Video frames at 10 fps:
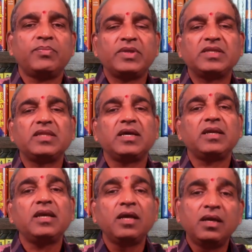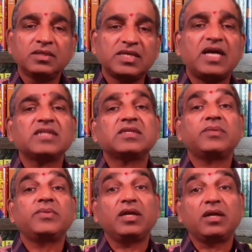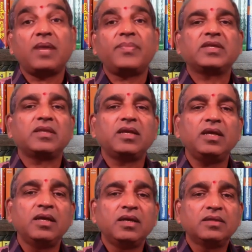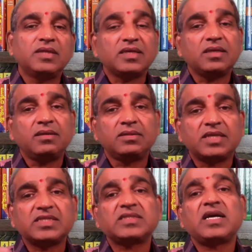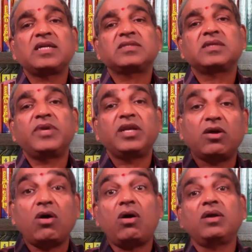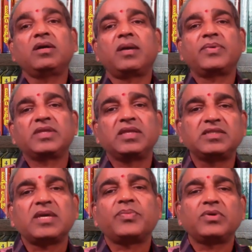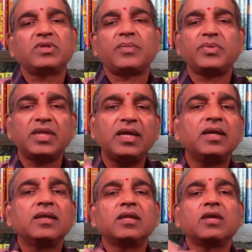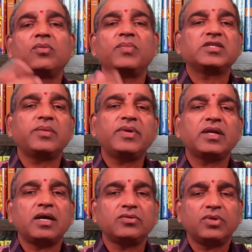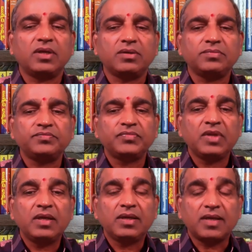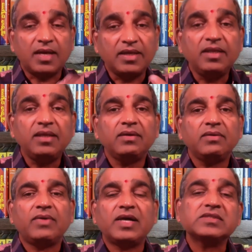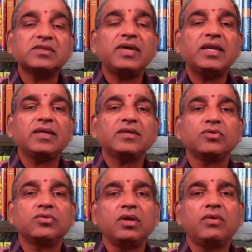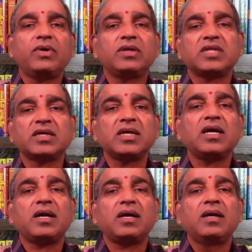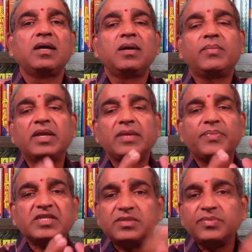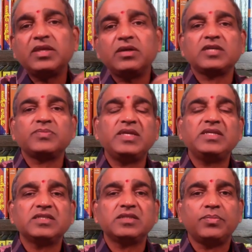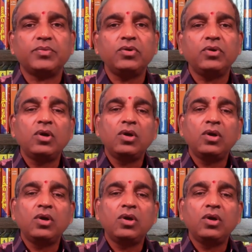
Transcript: పెద్దది అని సహస్రమని ఇంకా పెద్దదని దశ సహస్రమని ఇంకా ఇంకా పెద్దదని చెప్పడం తప్పితే దానికి ఒక మెజర్మెంట్ కాదు అన్నారు కానీ వాస్తవానికి సుగ్రీలు వారు చక్కగా మనకి పశ్చిమ దిక్కు ఎక్స్ప్లెయిన్ చేసినప్పుడు